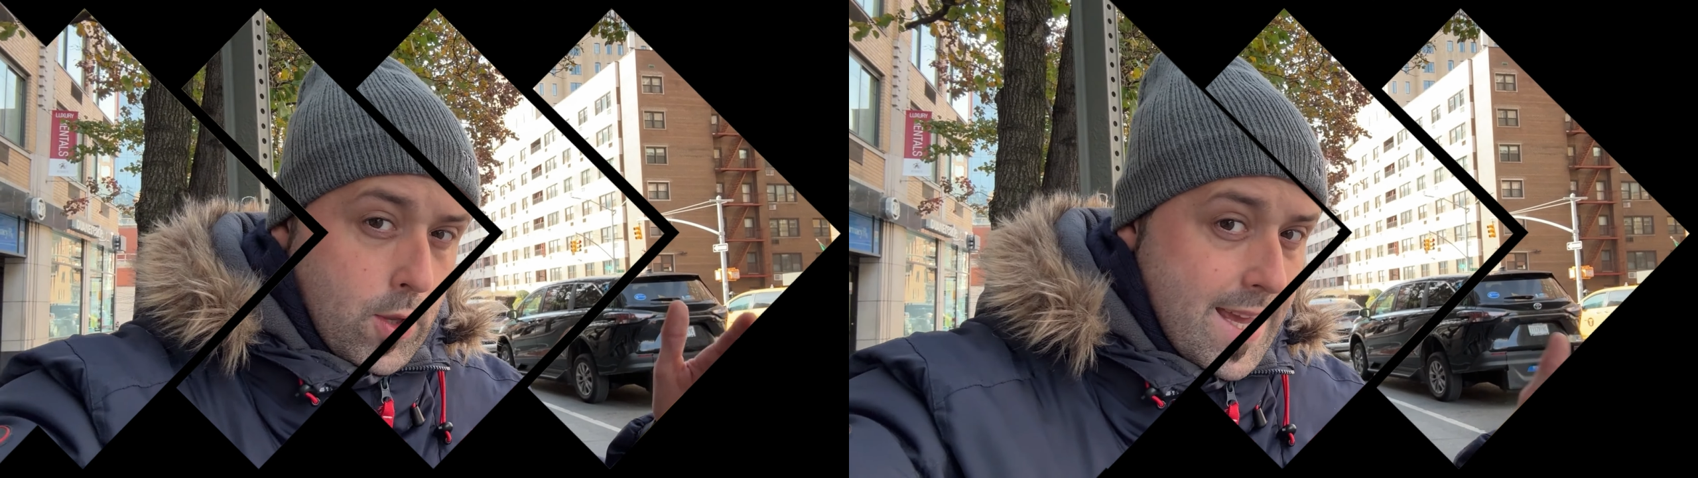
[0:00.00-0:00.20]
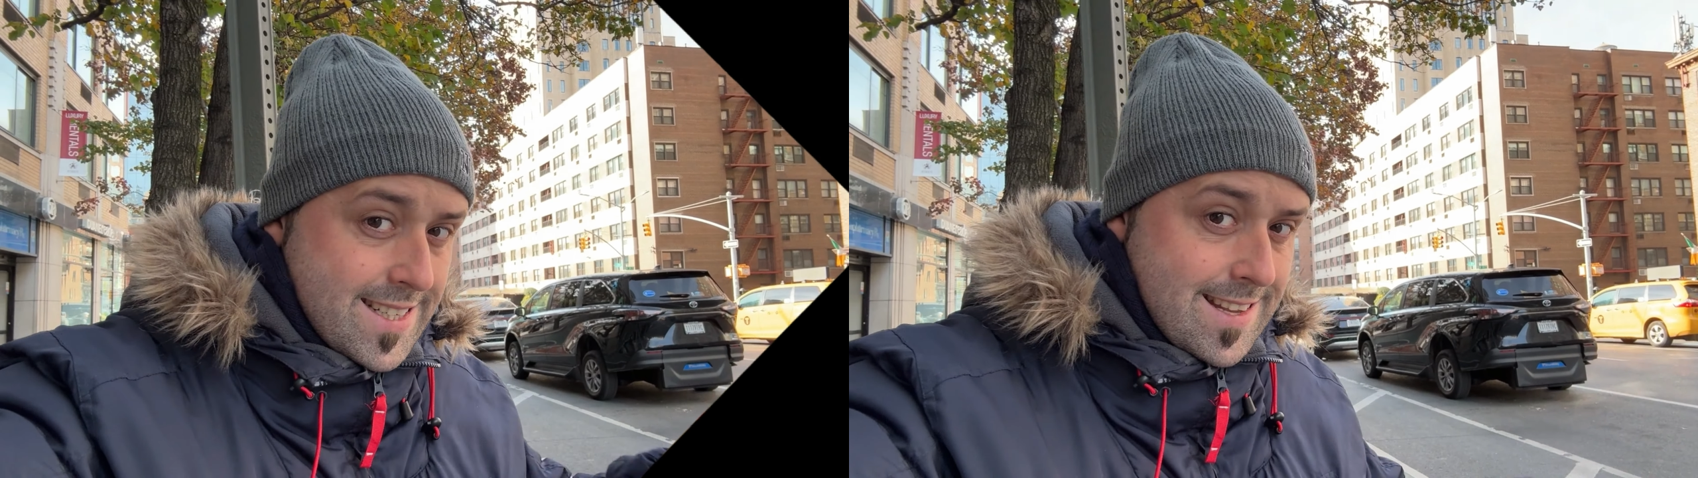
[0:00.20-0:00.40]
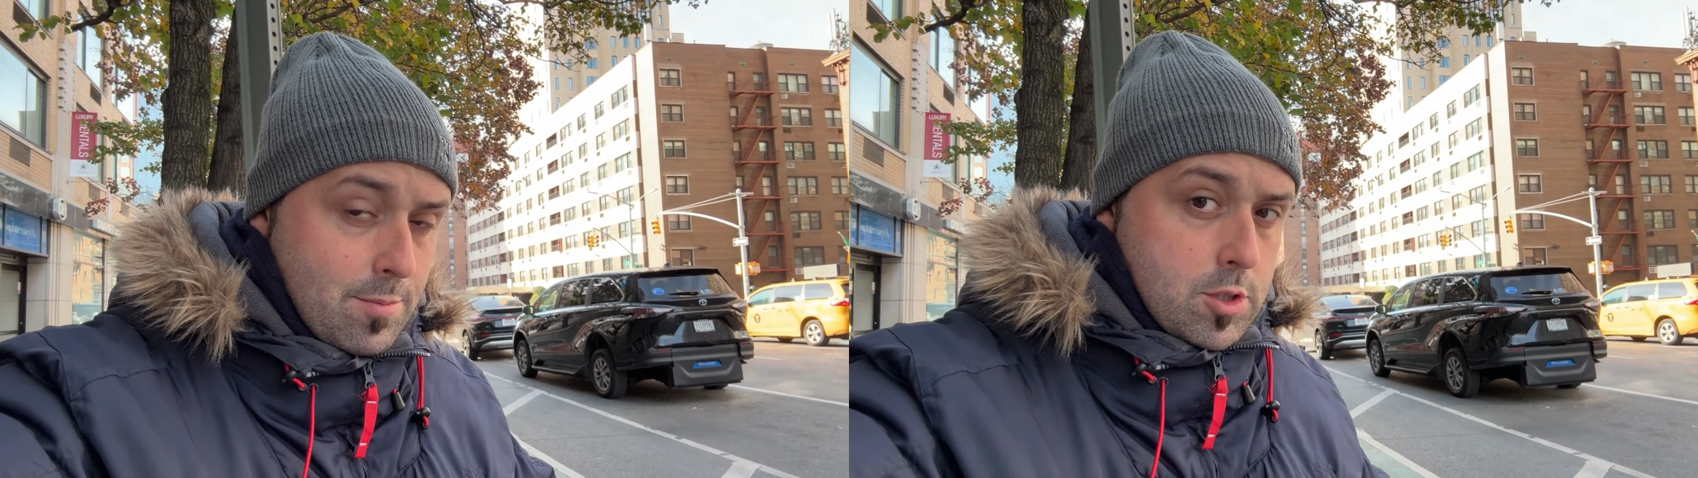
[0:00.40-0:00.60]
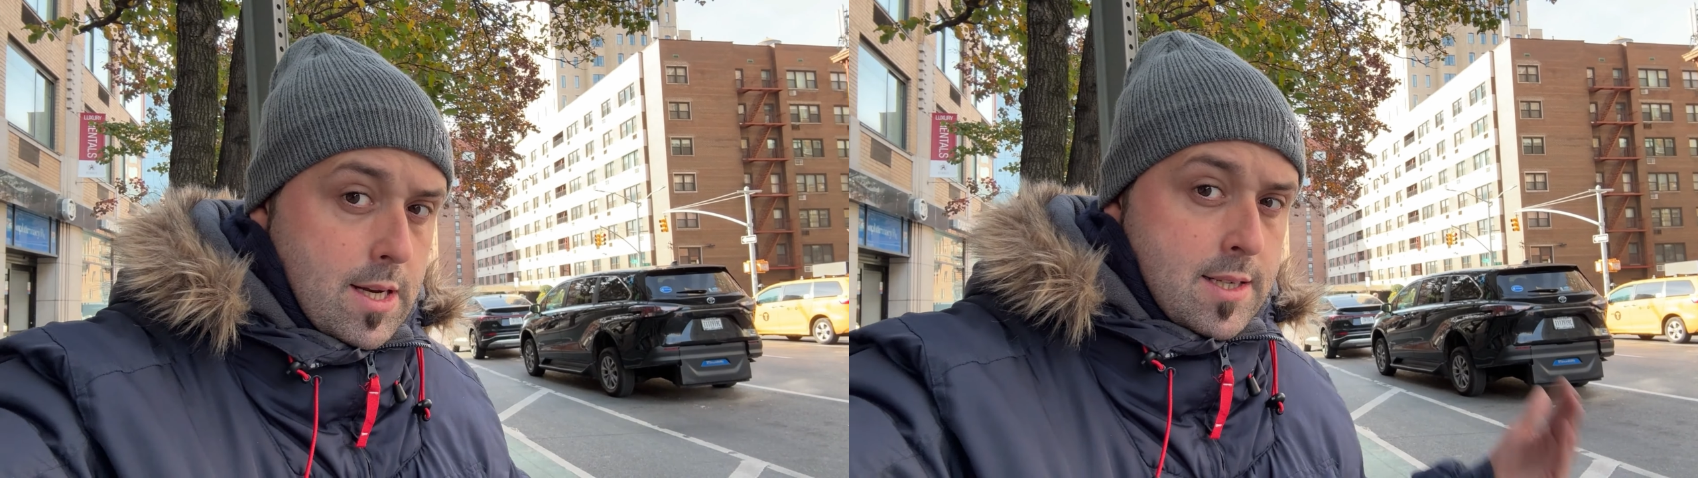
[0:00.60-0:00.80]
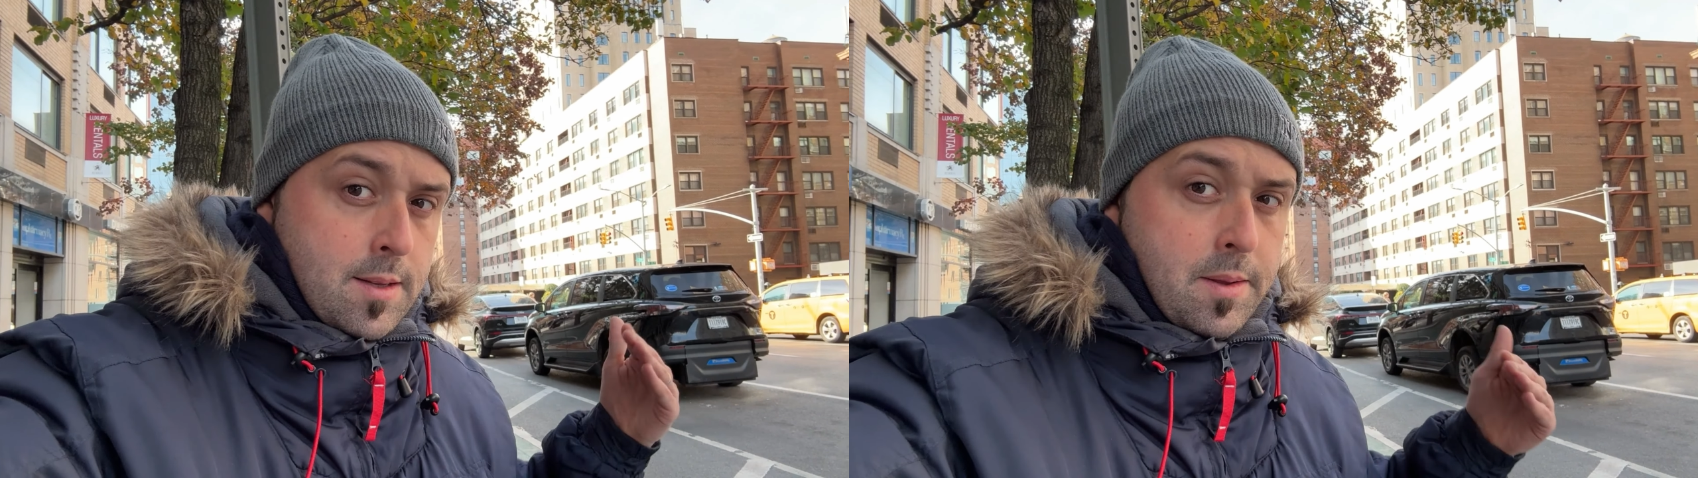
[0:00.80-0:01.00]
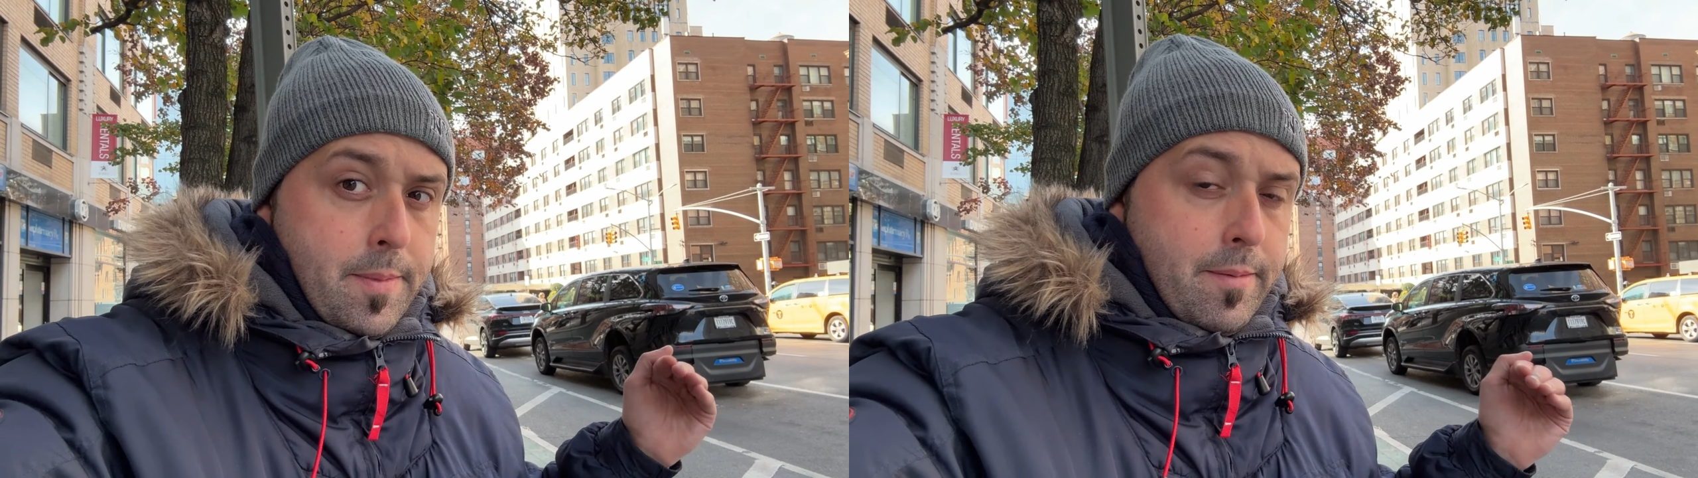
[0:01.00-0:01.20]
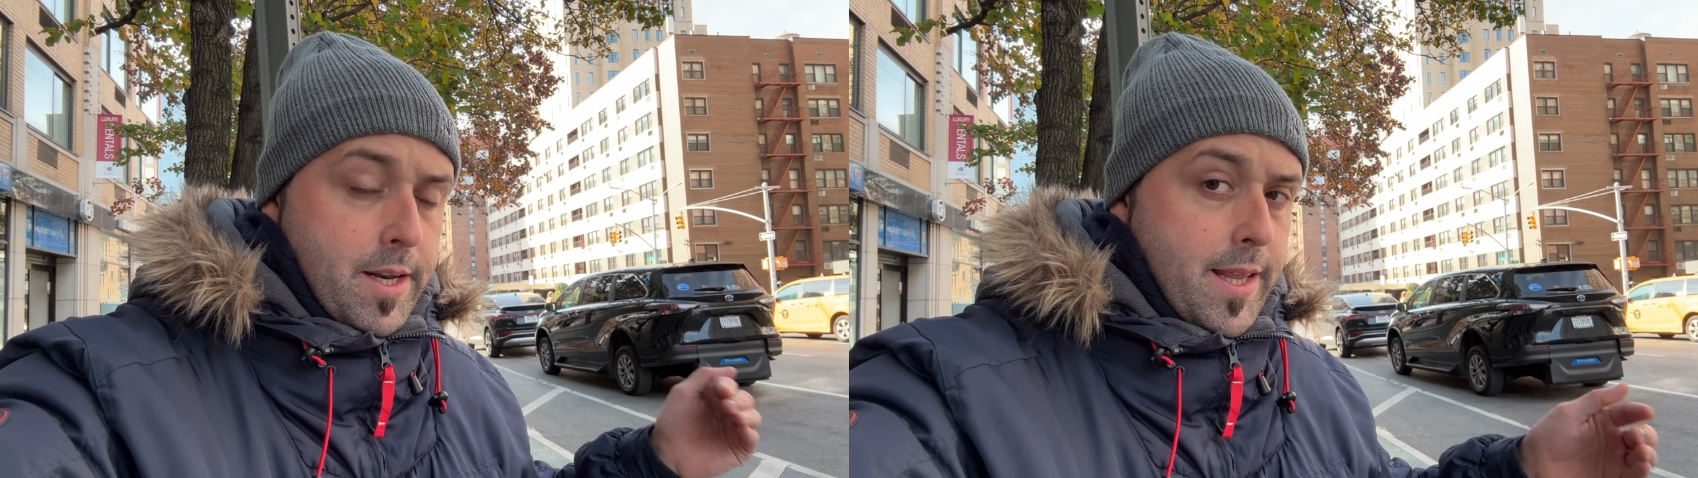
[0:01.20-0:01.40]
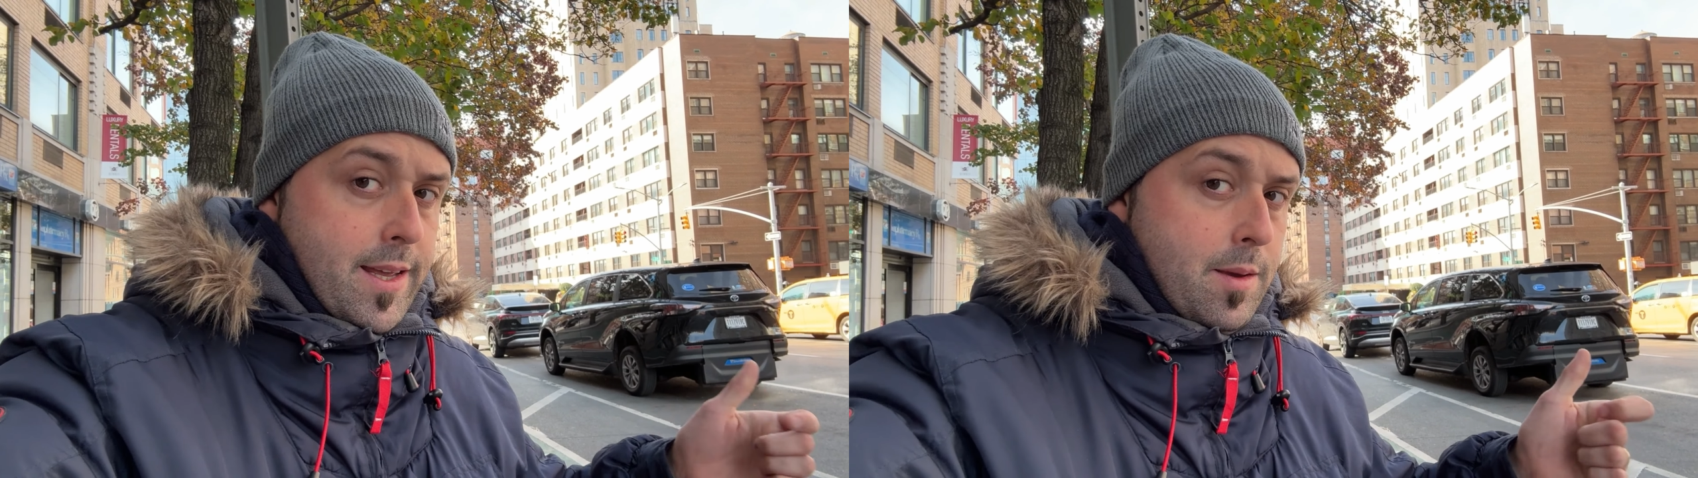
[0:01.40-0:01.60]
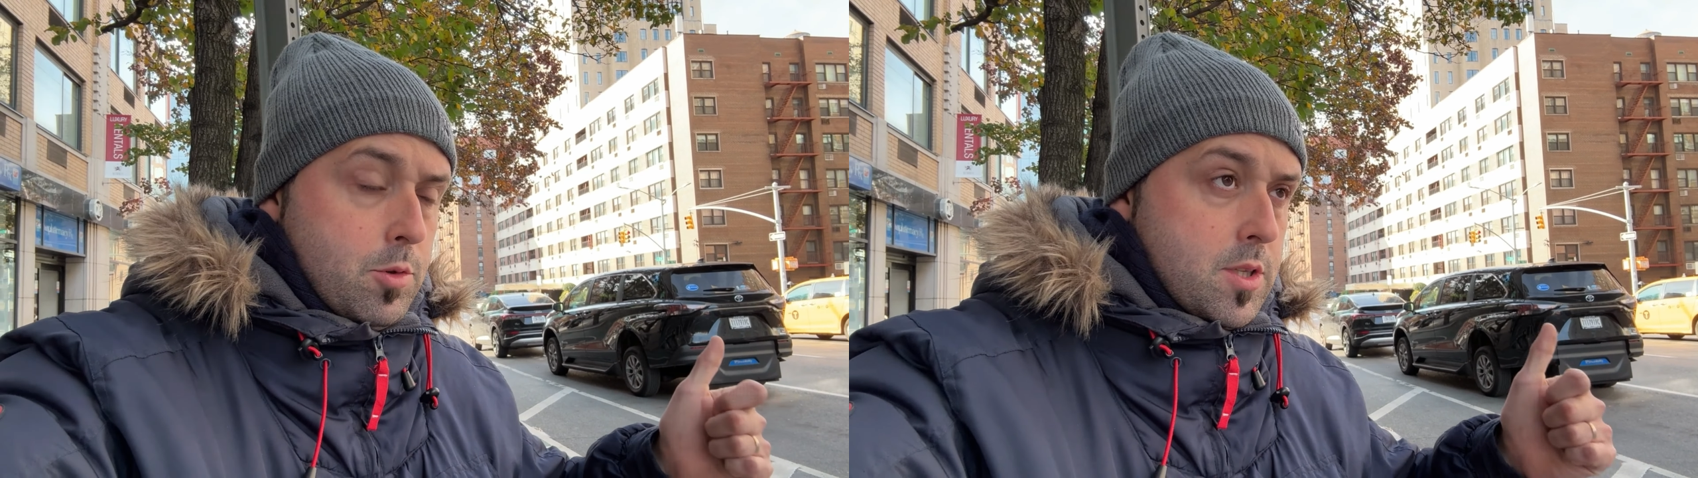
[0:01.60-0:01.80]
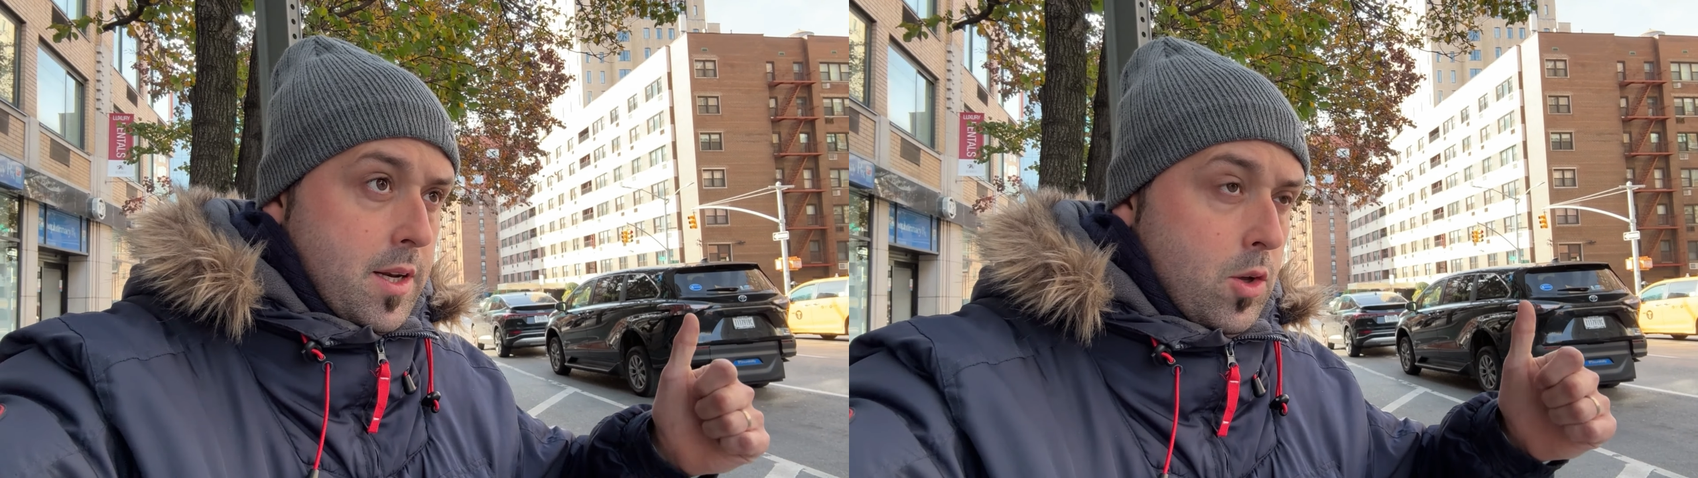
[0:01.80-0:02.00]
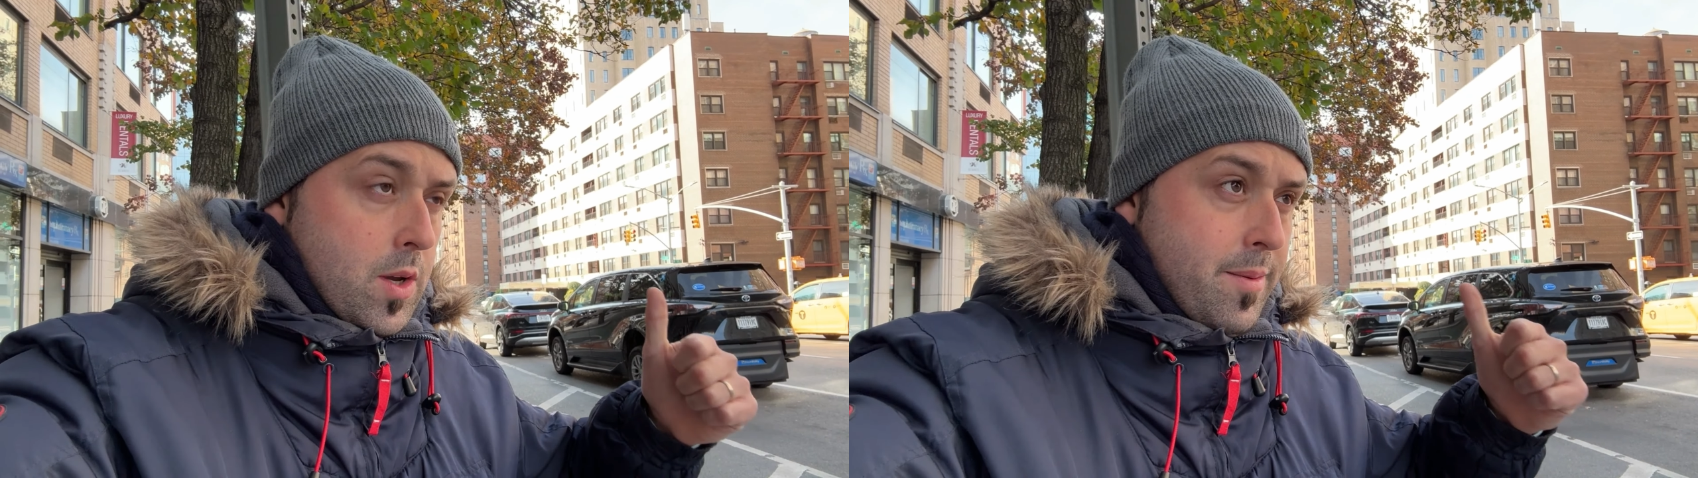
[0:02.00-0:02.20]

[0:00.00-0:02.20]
ya estamos en la séptima avenida y hemos tenido